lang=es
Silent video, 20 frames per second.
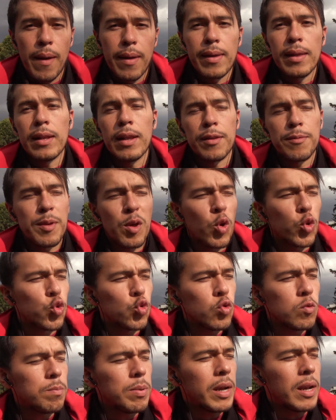Y las veo
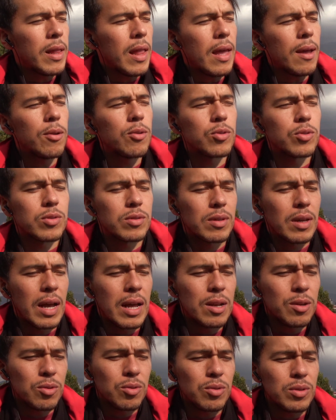súper lejos,
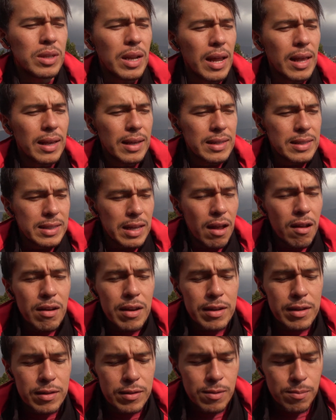algo inalcanzable
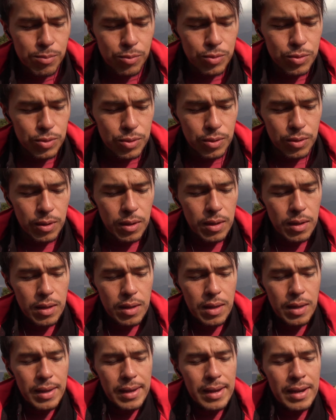en este punto
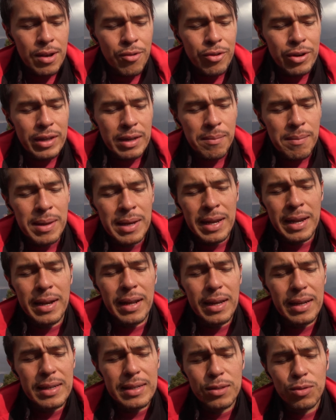y la única
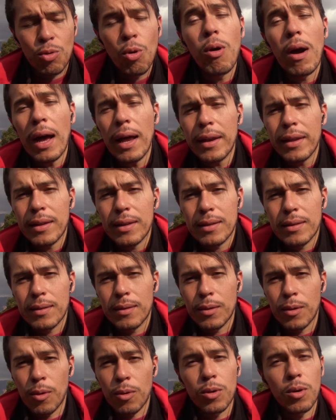manera es jugar
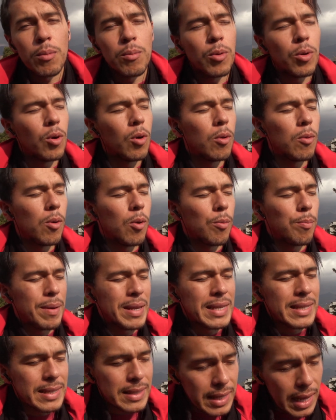como, o,
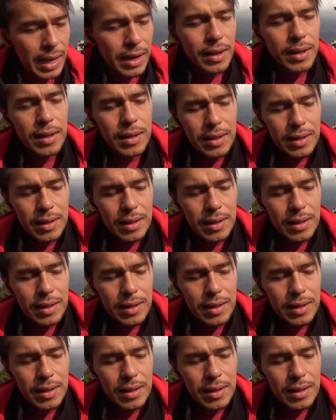pensar,